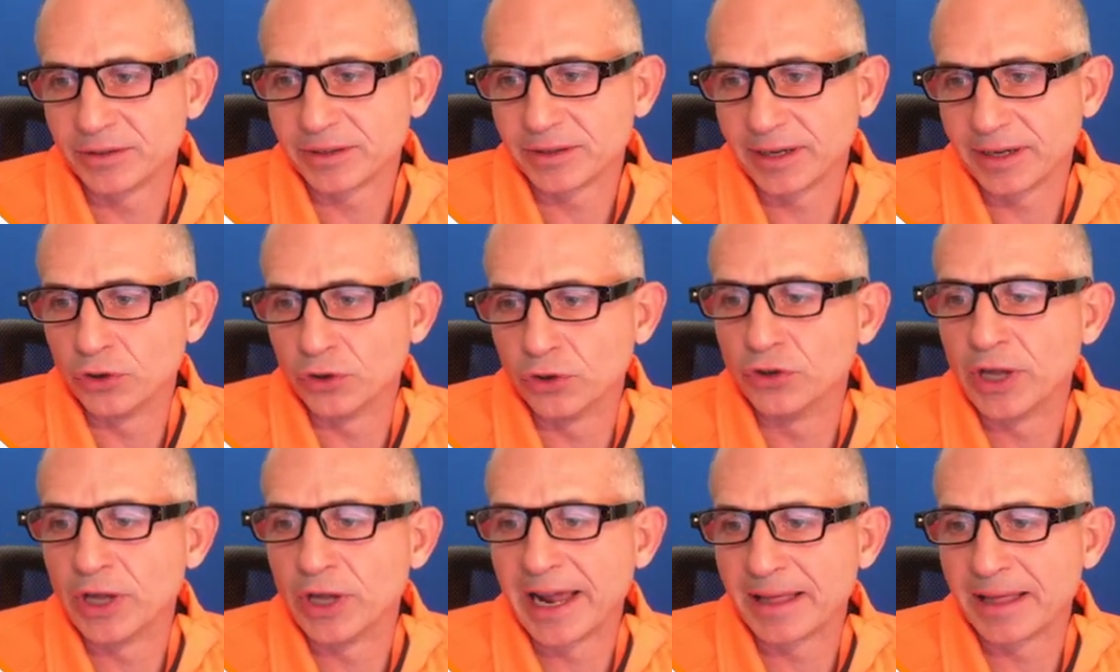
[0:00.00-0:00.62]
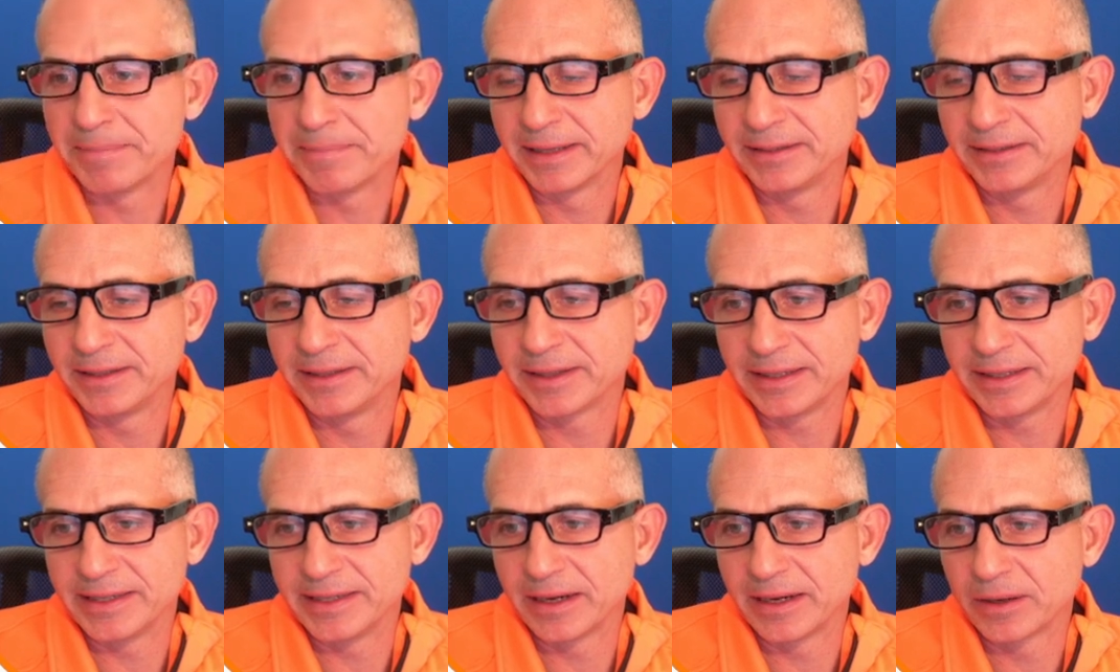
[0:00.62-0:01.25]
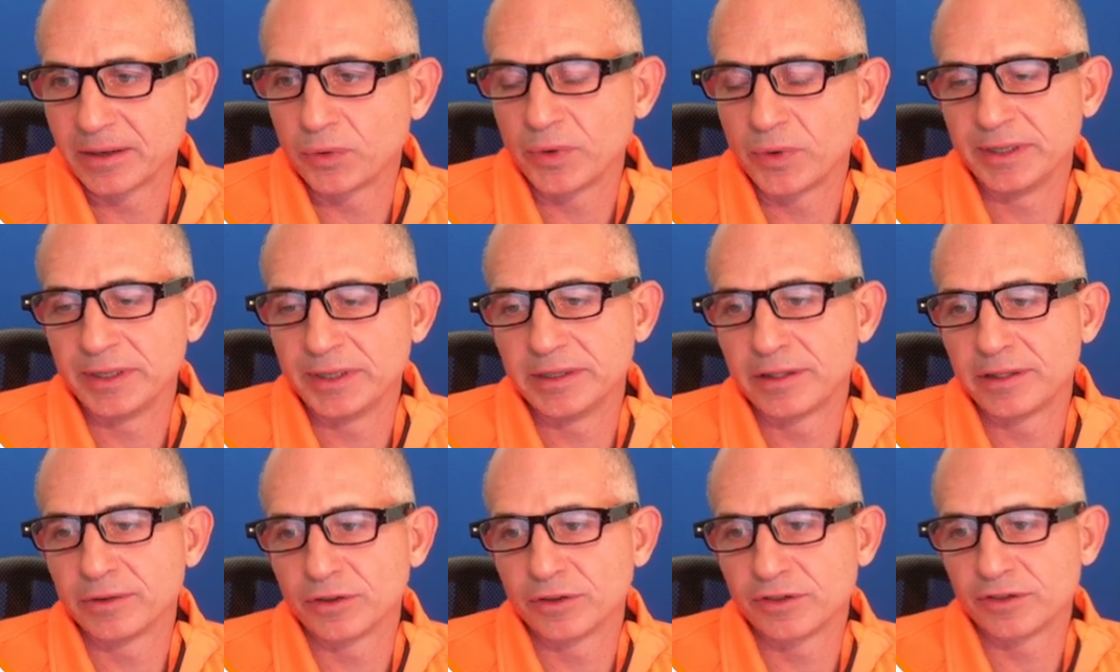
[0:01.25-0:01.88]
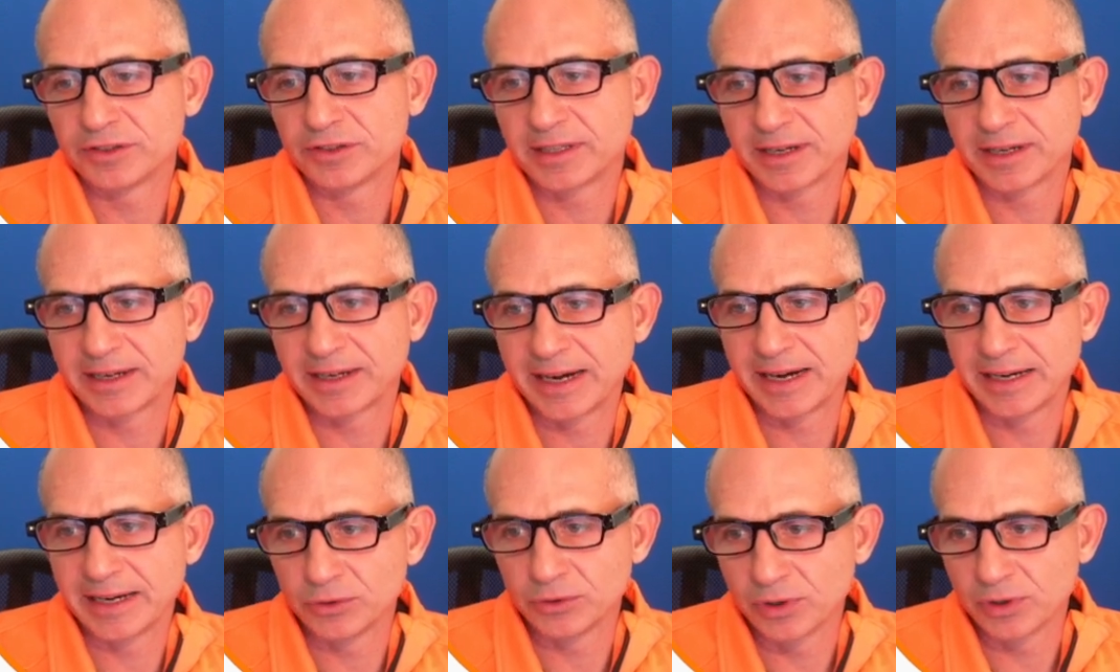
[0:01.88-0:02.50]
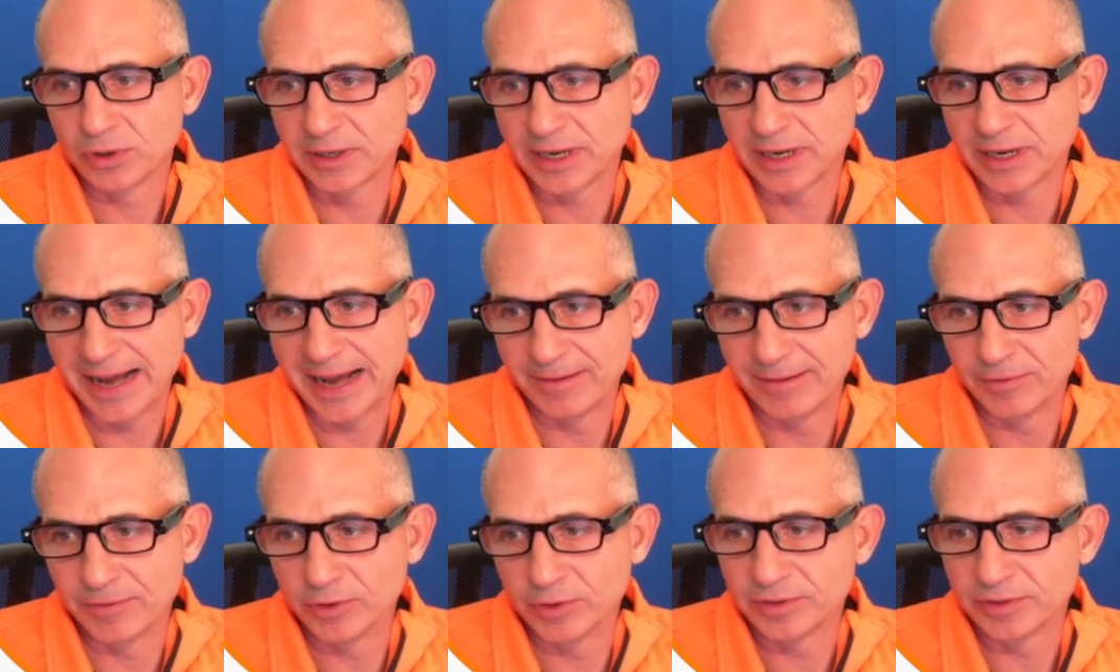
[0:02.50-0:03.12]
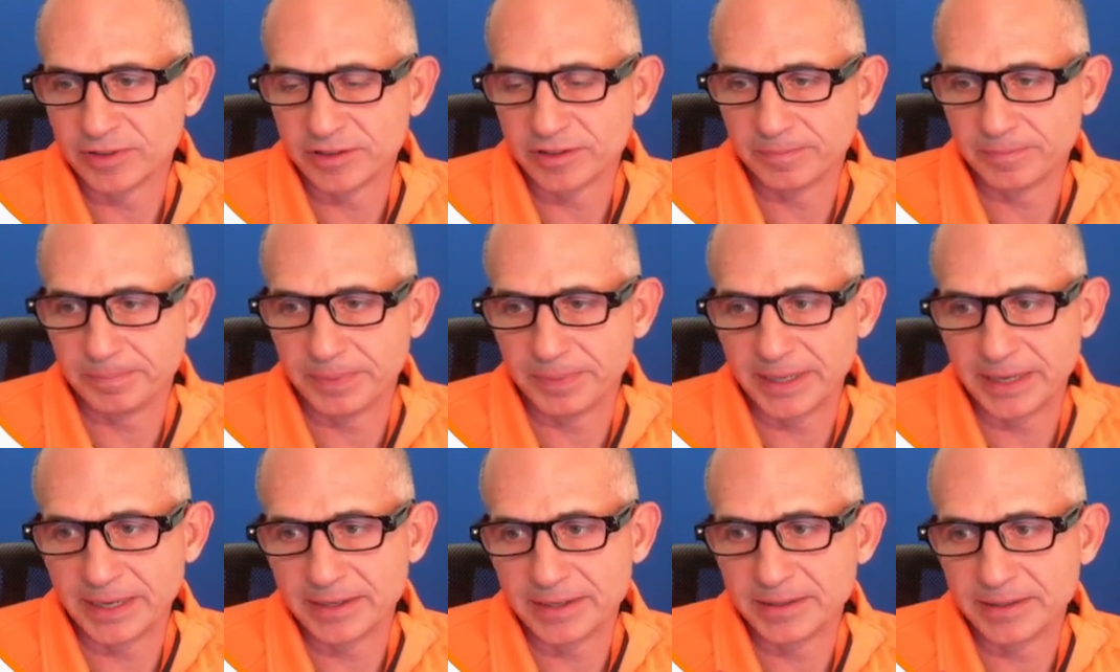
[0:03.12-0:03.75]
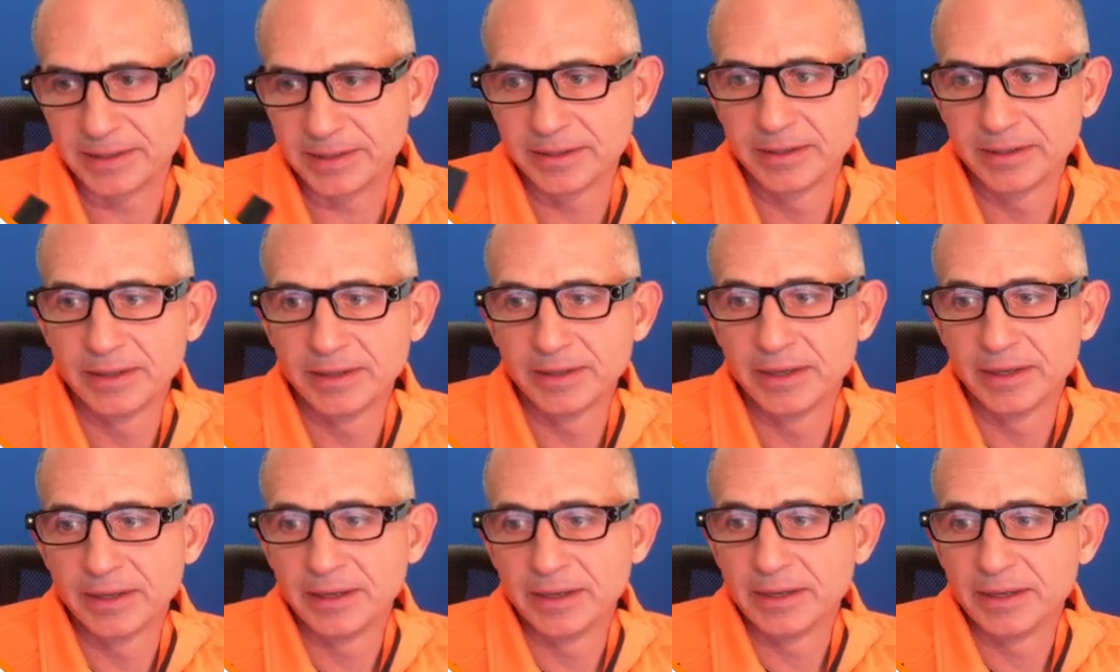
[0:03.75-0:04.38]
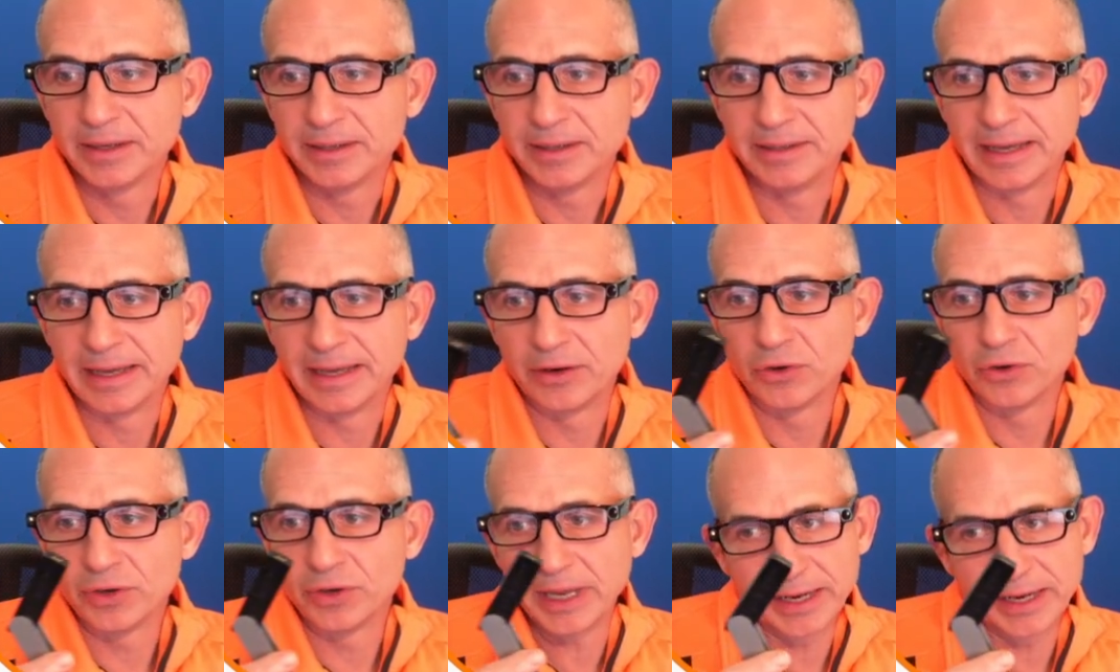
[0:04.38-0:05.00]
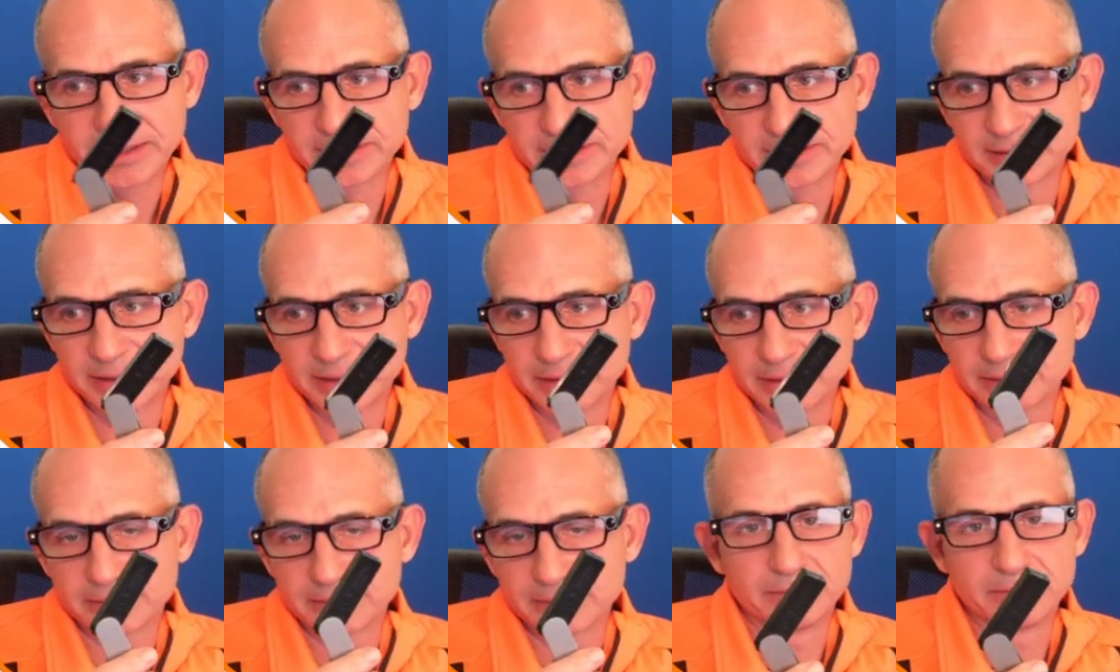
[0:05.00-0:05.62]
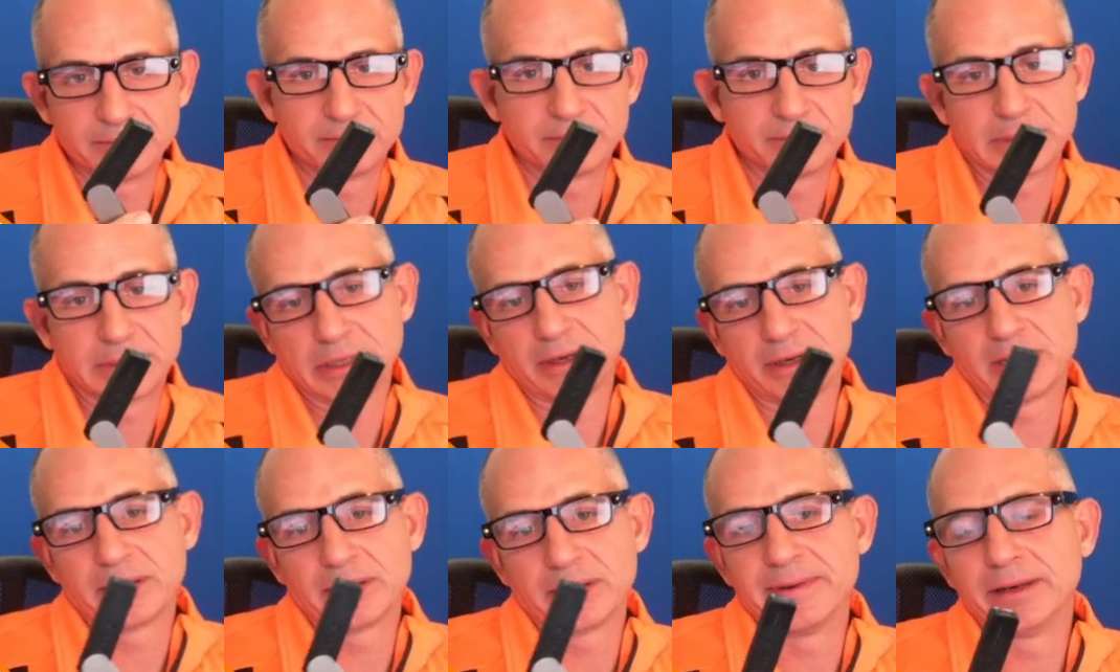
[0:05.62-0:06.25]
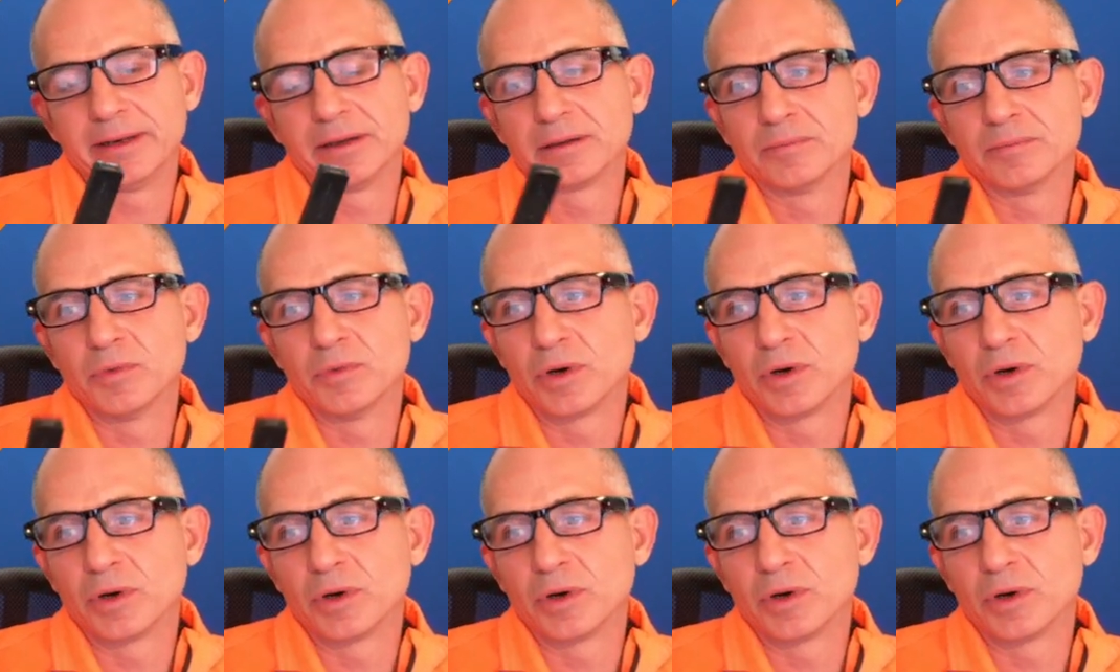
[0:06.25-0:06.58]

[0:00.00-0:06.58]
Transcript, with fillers: non ha la batteria, quindi solo staccando il cavo si spegne. Il Nano X teoricamente comunque